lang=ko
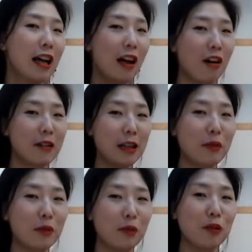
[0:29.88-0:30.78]
어,
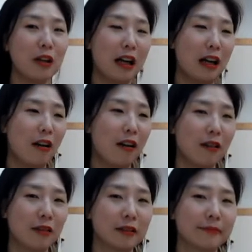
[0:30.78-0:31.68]
참고로
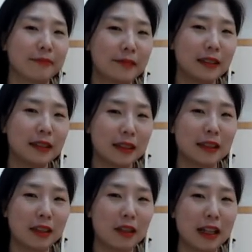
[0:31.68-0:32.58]
어, 그
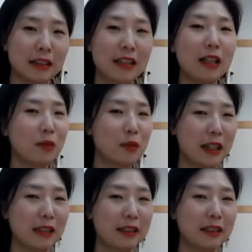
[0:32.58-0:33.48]
저랑 친한
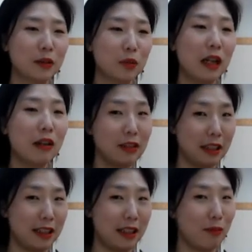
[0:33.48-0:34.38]
동생은 초상권이
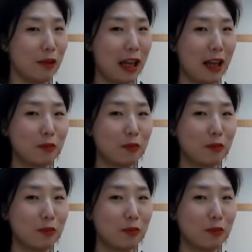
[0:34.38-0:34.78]
있기 때문에